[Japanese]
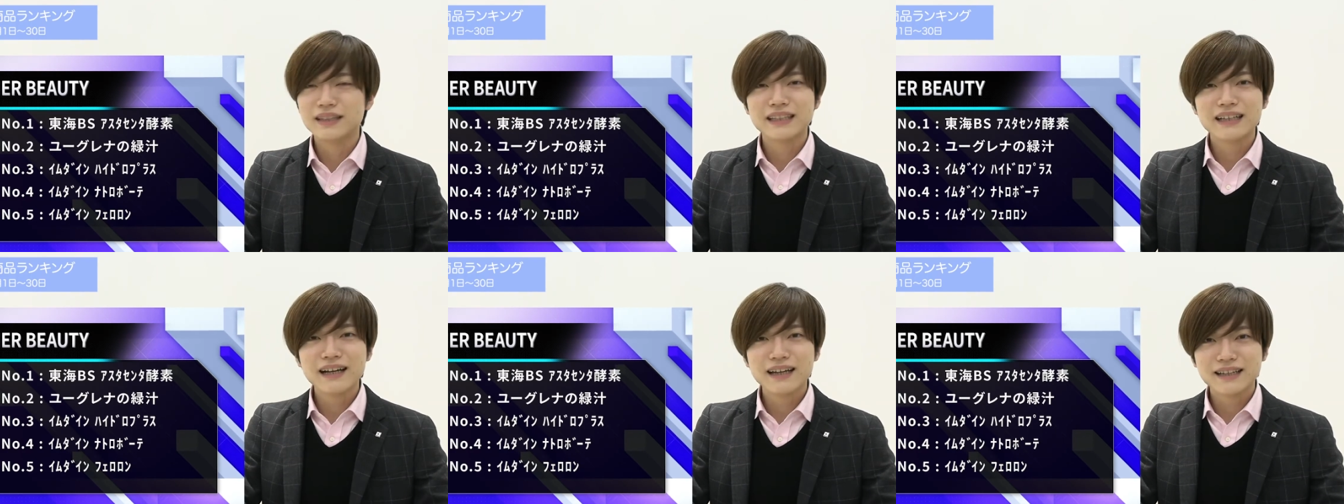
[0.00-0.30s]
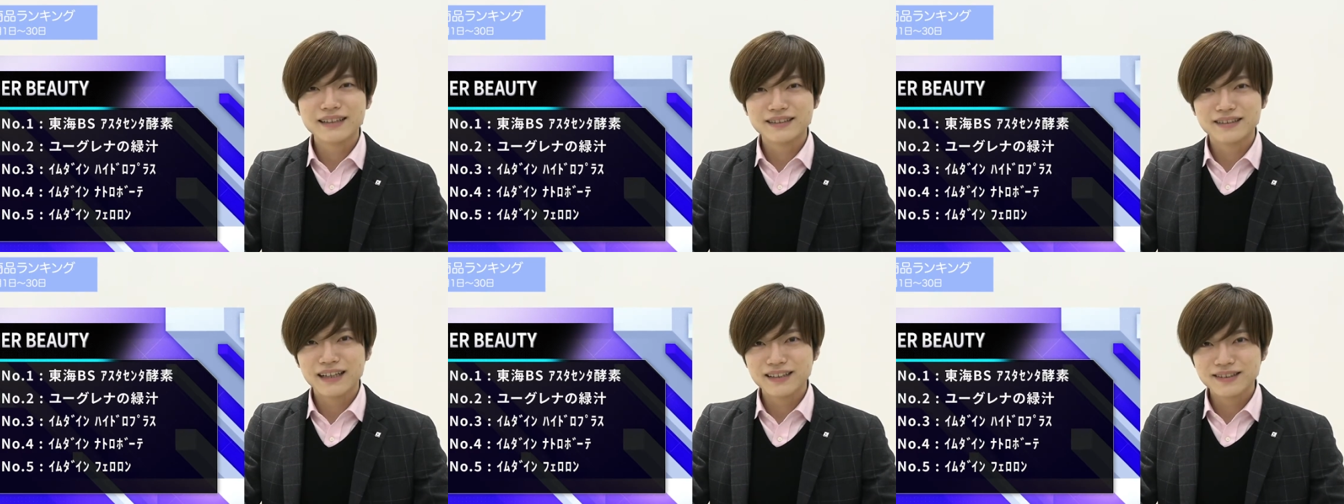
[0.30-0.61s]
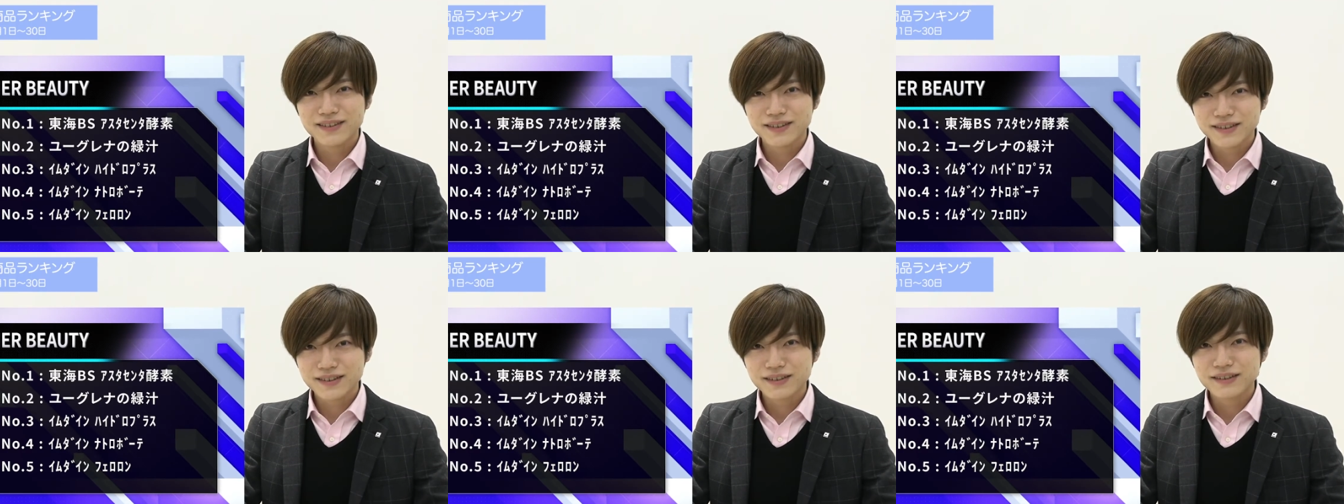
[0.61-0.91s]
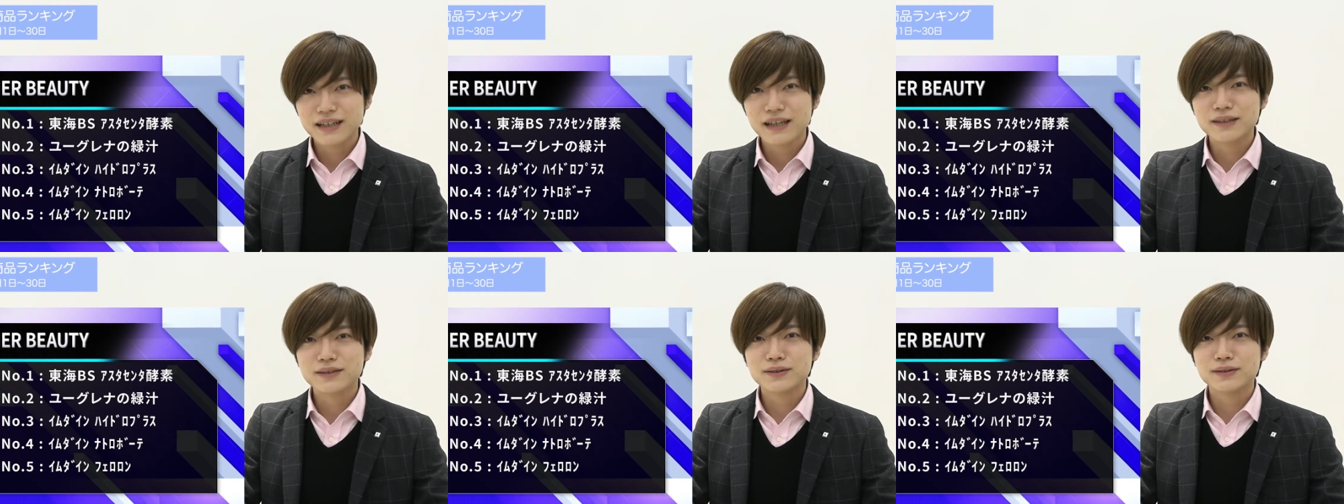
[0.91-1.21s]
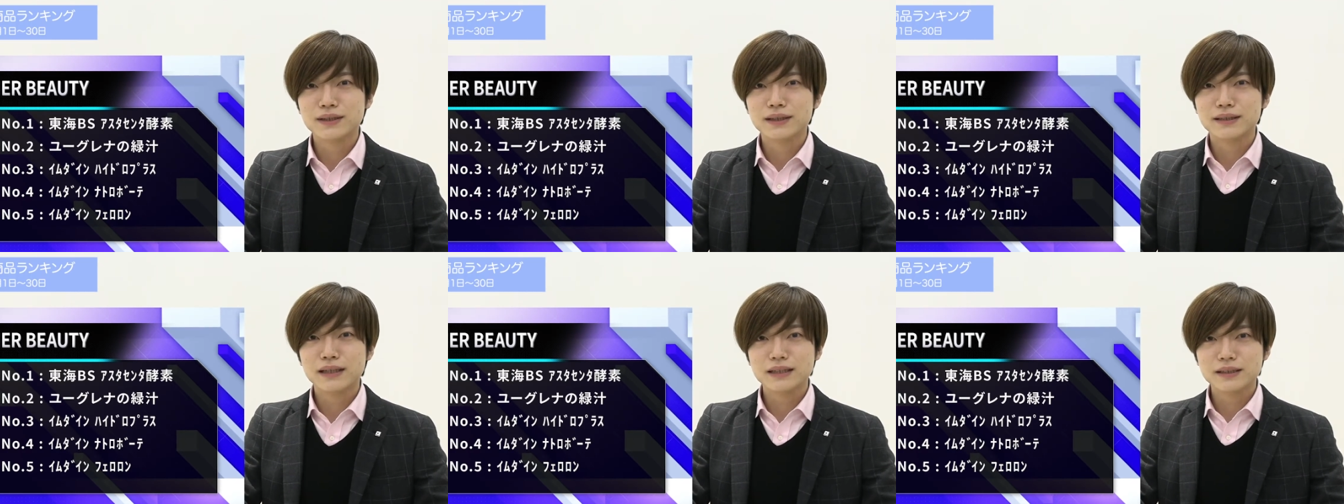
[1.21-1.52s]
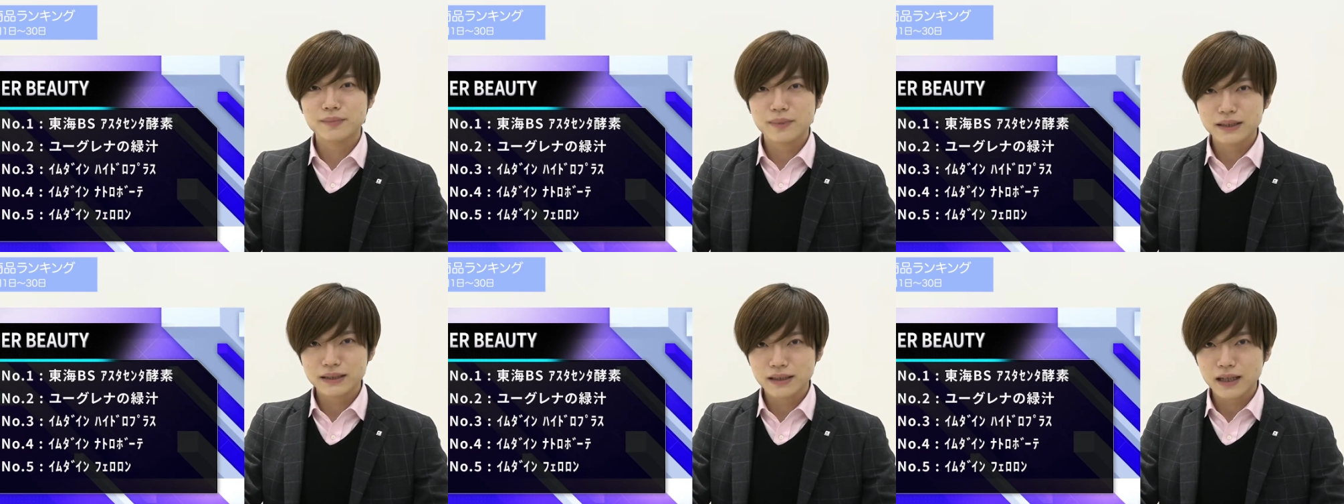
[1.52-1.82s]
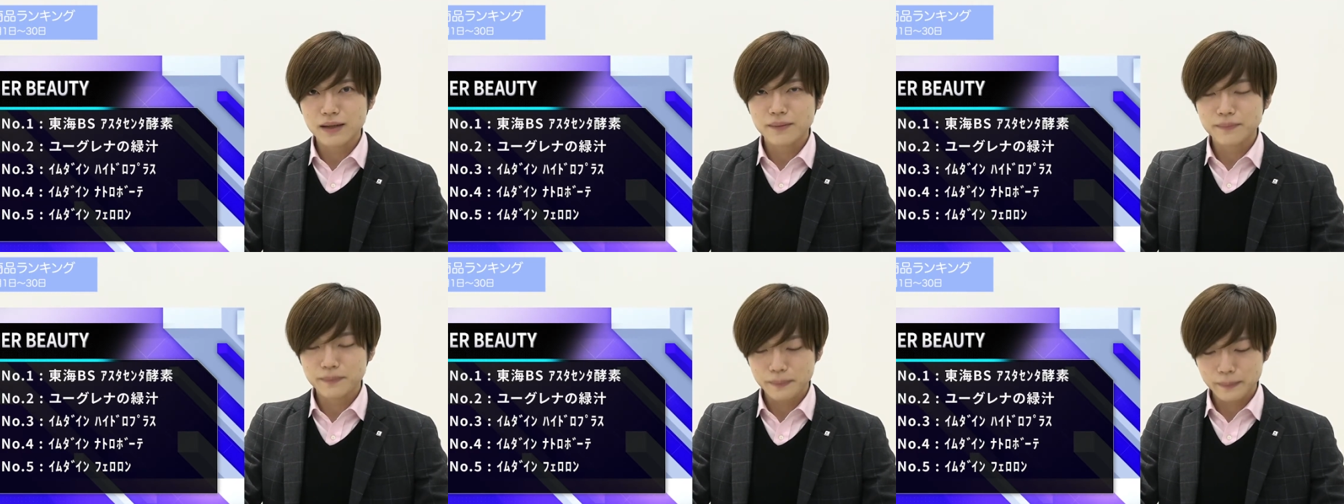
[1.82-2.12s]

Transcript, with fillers: 2ヶ月連続ランクインいたしました